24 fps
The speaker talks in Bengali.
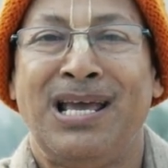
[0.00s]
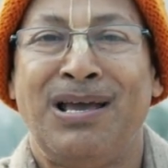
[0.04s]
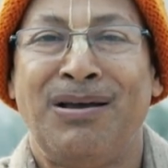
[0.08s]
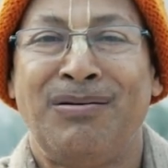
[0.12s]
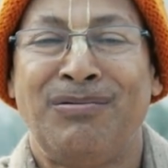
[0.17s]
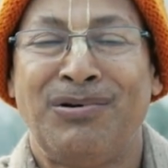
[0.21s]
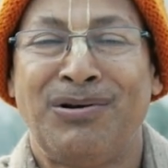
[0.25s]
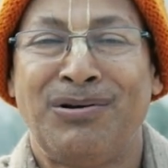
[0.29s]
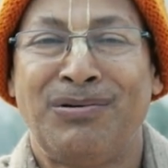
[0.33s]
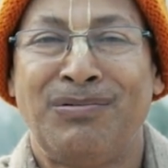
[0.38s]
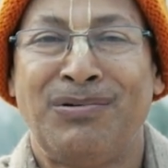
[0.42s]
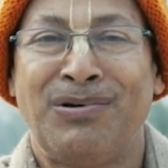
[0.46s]

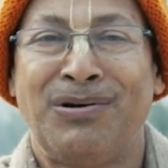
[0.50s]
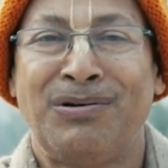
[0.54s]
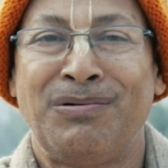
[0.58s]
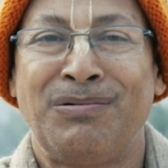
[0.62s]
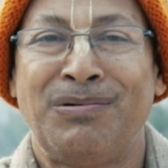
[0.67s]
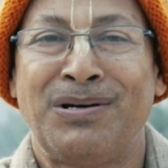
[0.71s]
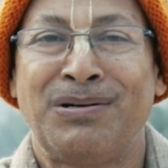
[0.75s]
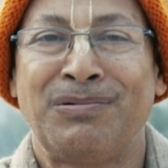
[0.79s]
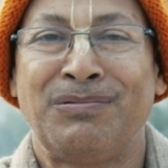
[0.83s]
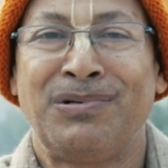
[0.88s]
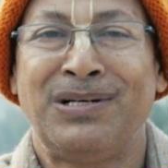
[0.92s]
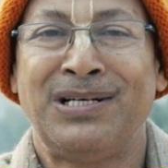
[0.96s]
এবং
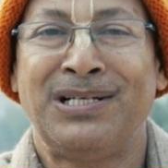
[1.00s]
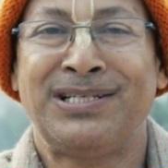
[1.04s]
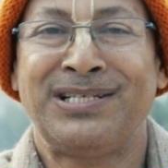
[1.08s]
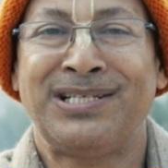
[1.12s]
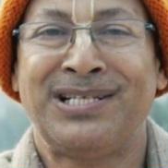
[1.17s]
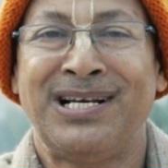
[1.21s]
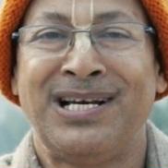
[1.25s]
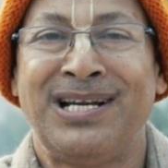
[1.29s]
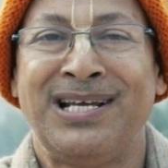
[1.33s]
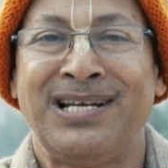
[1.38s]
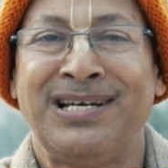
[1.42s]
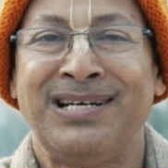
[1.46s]
ভগবান
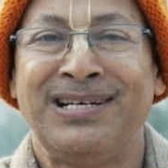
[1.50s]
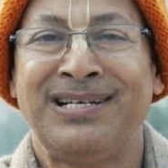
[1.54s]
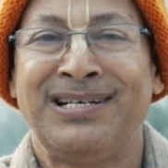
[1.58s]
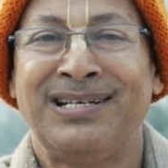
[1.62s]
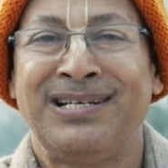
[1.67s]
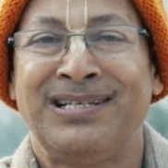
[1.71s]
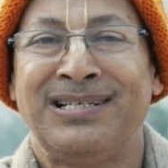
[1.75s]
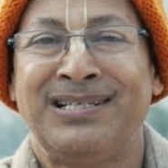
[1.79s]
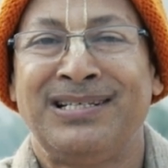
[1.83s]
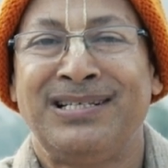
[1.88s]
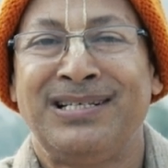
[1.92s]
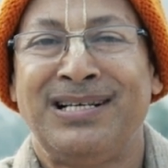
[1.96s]
বলেছিলেন
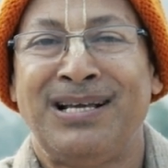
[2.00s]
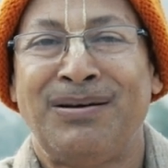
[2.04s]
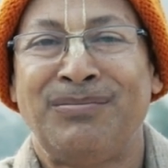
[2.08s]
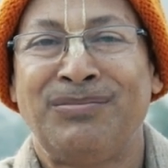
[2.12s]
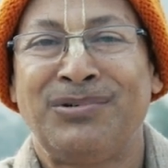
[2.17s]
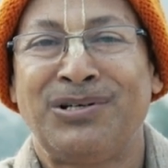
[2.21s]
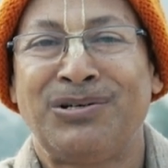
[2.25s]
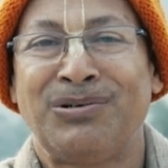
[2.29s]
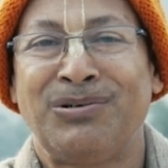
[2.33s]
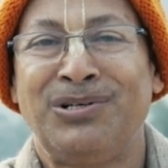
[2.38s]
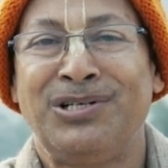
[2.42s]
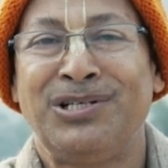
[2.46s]
যে আমি
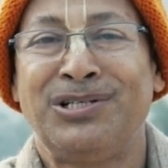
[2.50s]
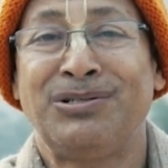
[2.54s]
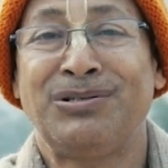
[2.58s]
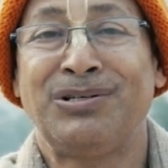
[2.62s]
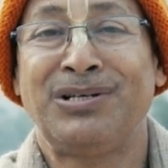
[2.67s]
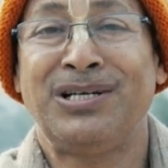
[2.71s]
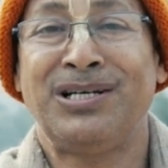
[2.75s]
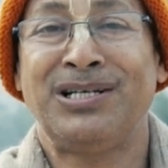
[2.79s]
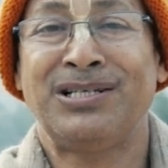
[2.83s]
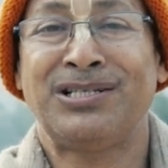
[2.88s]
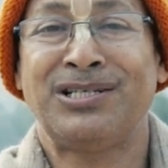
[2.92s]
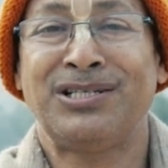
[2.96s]

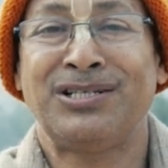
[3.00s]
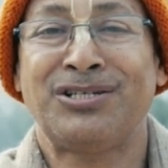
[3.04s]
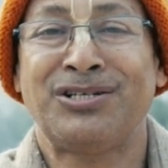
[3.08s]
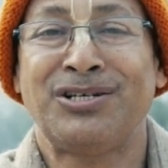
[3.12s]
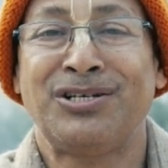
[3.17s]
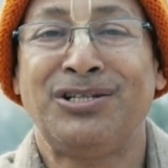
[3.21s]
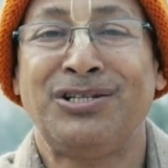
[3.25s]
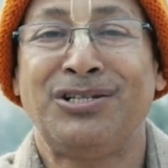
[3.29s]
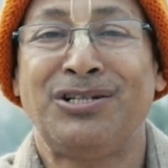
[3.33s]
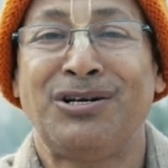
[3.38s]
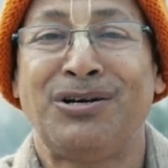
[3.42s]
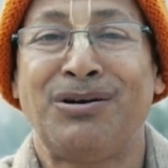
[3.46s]
কলিযুগে শ্রী
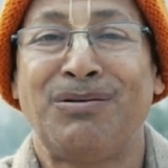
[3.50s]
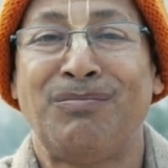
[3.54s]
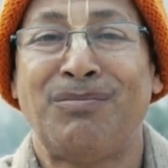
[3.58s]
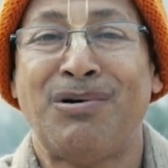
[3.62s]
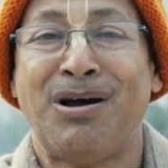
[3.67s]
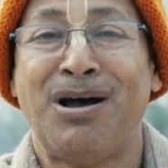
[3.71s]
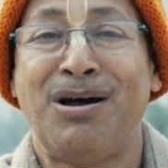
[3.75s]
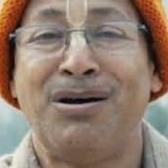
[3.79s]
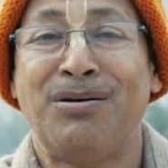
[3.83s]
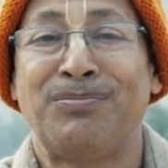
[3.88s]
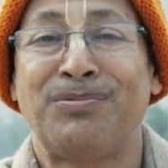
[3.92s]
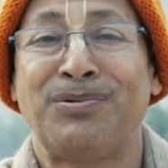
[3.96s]
চৈতন্য
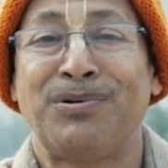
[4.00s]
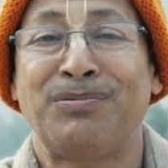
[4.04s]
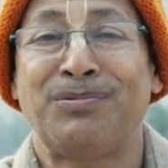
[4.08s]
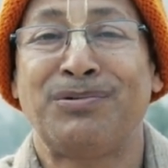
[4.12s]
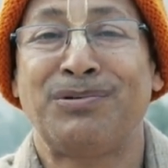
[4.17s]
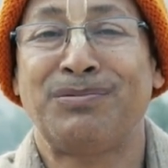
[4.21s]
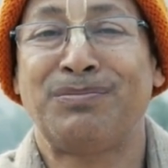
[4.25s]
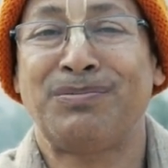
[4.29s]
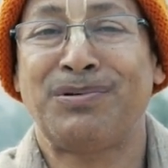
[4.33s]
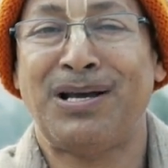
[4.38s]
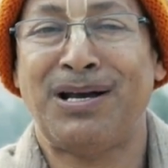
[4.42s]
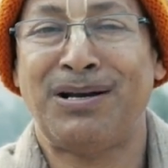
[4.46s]

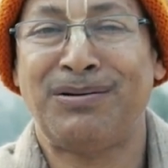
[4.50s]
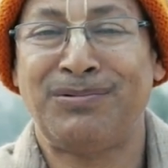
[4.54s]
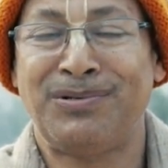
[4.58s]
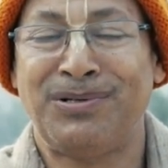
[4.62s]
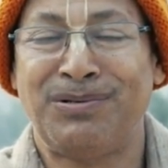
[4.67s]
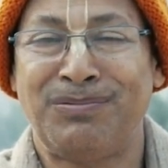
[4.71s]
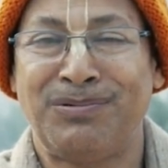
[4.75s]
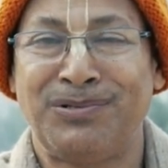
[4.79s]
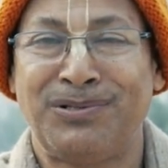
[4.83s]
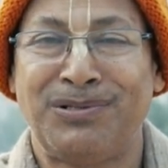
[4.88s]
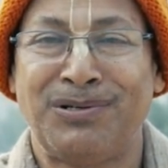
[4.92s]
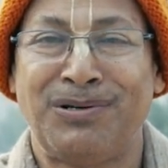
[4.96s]
মহাপ্রভুরূপে
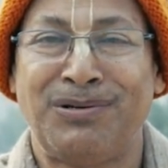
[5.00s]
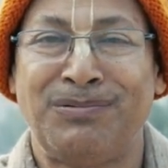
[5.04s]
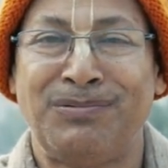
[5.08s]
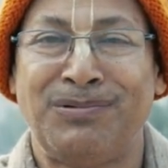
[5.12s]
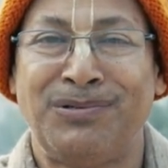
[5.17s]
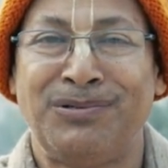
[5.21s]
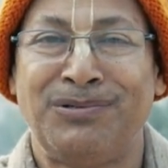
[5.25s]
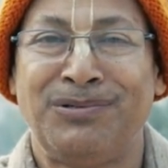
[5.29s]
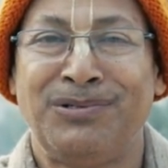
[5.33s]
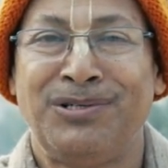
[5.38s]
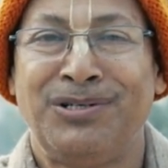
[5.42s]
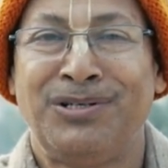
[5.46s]
আবির্ভূত হব
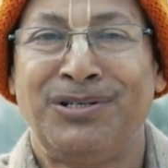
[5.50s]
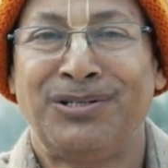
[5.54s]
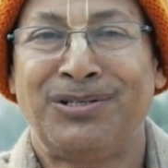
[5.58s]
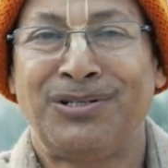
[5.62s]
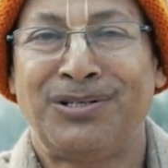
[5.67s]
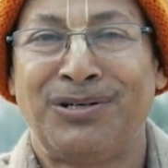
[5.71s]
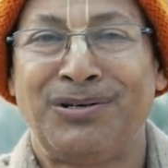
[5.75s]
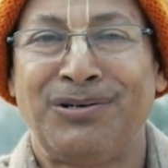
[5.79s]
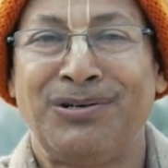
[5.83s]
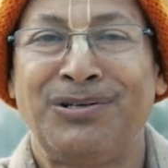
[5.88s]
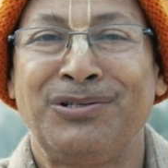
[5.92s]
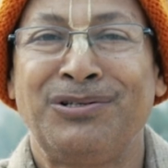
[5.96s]

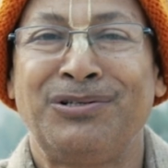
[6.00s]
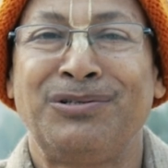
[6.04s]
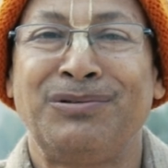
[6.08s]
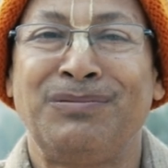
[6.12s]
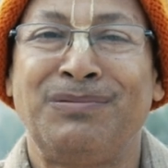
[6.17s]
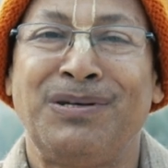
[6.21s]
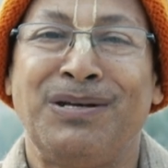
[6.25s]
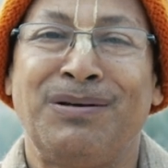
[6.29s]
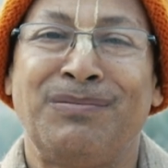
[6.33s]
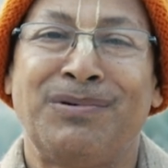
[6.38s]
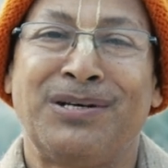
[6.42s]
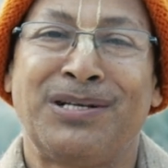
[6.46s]
তখন
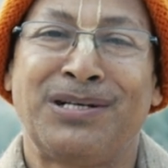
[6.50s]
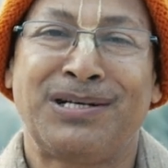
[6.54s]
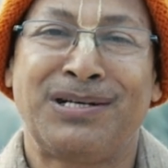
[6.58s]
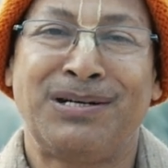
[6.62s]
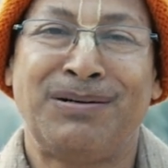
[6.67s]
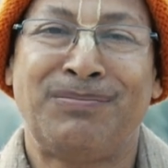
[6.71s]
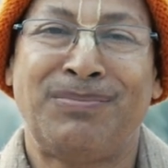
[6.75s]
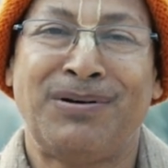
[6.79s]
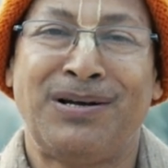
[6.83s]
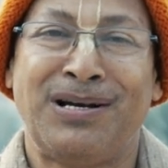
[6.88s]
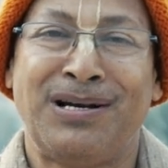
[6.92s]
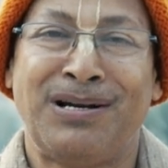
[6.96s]
তুমি আমার
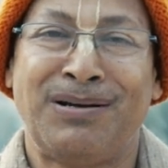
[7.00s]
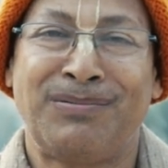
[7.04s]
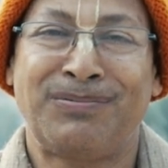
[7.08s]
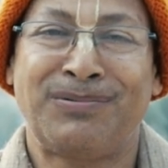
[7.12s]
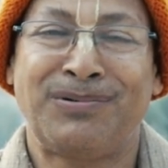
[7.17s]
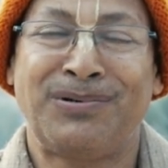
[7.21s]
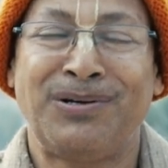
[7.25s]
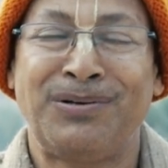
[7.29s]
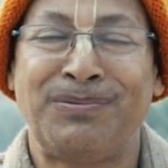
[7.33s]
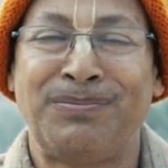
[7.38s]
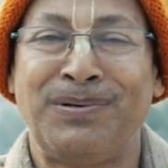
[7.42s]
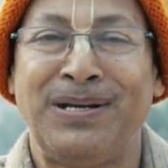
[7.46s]
কৃপা লাভ
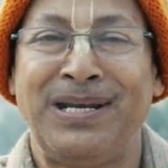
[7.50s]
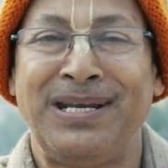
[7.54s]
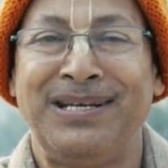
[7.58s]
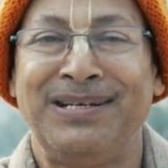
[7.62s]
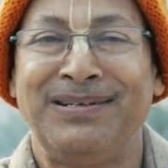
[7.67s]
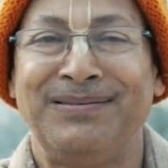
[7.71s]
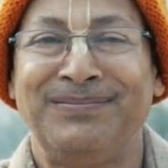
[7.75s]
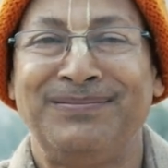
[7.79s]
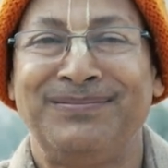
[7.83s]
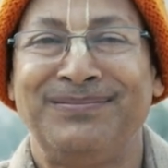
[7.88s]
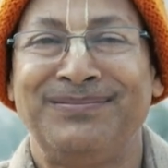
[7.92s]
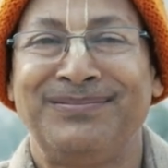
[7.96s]
করবে
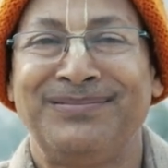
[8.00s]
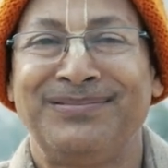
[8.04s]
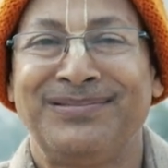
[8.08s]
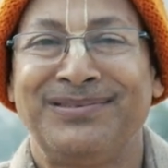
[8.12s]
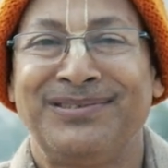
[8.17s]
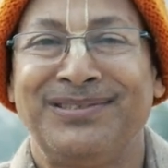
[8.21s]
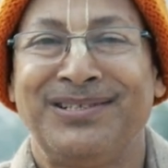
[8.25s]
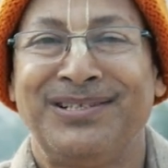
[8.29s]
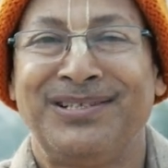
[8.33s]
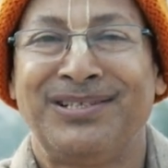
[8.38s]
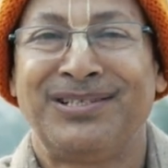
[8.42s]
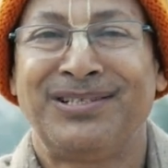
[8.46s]

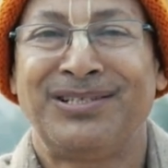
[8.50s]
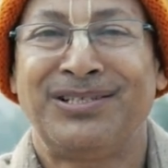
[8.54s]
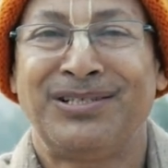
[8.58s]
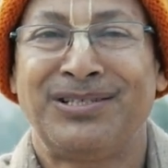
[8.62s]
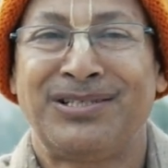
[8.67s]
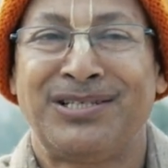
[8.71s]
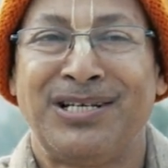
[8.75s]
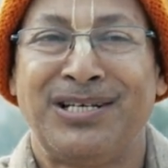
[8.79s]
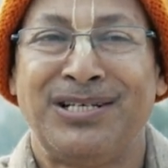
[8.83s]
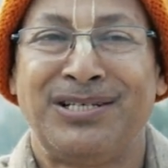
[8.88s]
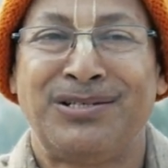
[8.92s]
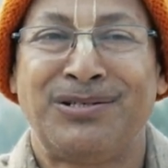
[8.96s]
তো
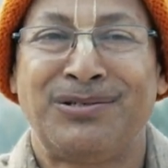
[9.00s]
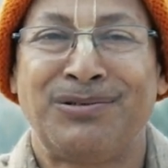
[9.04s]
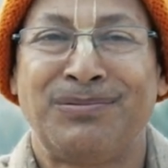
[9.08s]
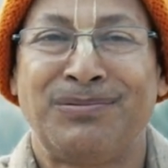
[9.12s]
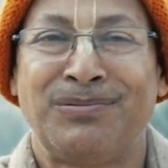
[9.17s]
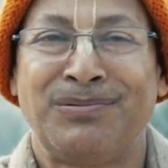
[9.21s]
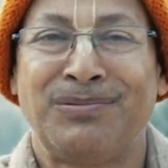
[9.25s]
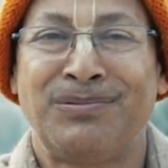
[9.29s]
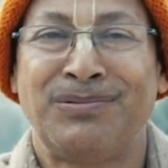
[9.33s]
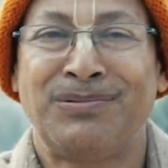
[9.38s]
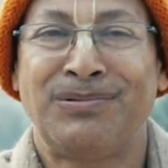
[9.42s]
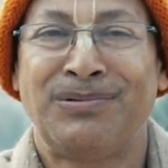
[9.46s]
সেই শুভ
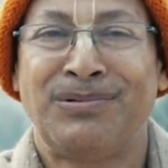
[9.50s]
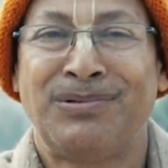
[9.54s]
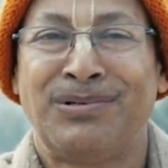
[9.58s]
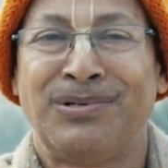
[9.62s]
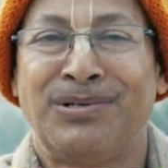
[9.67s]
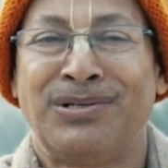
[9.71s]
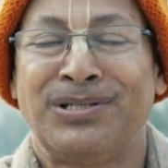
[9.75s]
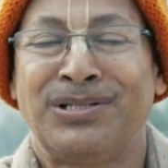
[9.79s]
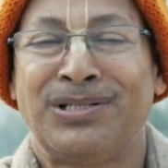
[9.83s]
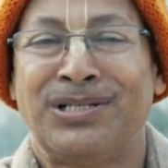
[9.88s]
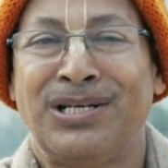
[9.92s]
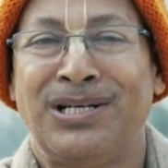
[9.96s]

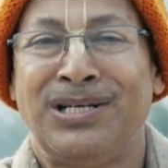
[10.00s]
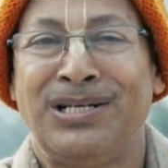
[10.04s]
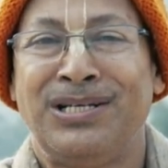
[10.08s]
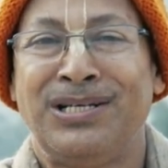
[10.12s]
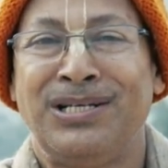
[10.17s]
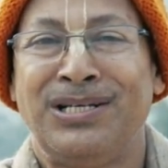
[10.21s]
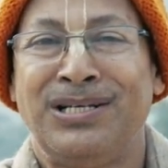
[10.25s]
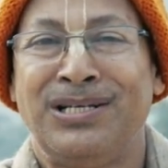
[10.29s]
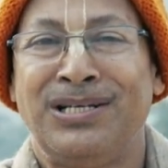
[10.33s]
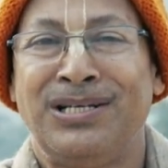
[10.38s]
সেই